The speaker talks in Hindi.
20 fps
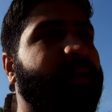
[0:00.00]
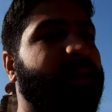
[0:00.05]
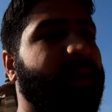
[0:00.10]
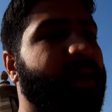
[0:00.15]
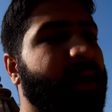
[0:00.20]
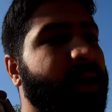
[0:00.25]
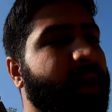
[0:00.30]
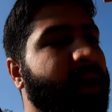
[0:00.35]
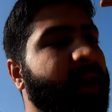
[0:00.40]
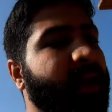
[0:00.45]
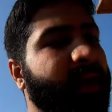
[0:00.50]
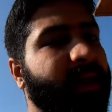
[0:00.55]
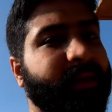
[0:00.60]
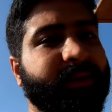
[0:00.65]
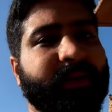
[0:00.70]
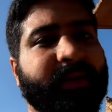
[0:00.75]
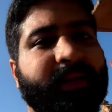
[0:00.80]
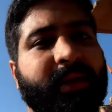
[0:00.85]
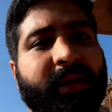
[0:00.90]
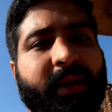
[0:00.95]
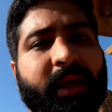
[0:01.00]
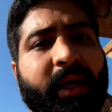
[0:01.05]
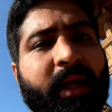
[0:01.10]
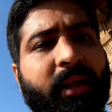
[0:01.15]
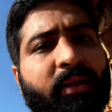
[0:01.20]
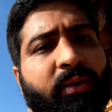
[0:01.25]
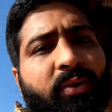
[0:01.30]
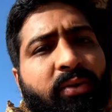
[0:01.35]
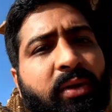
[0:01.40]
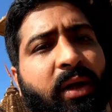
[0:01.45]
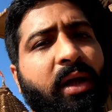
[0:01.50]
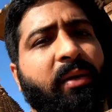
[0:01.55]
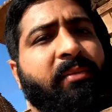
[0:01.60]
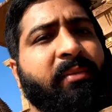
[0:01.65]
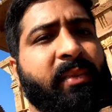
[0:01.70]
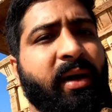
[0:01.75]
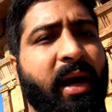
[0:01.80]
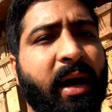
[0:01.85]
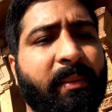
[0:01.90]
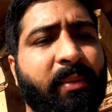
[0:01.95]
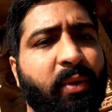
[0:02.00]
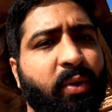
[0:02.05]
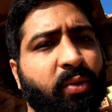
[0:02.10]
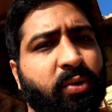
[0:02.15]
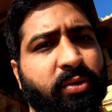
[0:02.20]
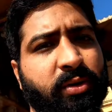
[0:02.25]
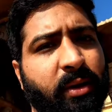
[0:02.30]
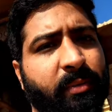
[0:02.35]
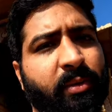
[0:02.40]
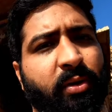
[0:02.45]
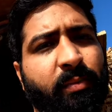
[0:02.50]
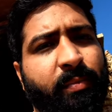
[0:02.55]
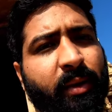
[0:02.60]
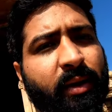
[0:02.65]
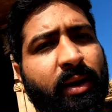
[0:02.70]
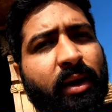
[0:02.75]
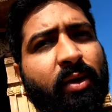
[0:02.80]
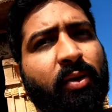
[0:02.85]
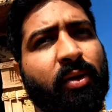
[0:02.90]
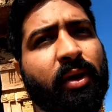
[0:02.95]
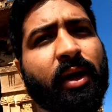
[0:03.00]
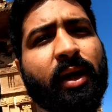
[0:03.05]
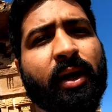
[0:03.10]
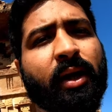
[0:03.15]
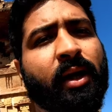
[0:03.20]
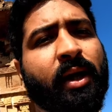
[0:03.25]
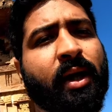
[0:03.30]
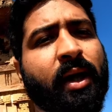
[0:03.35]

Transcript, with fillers: है जैसा कि हिंदू धर्म में आप लोगों को सभी को पता होगा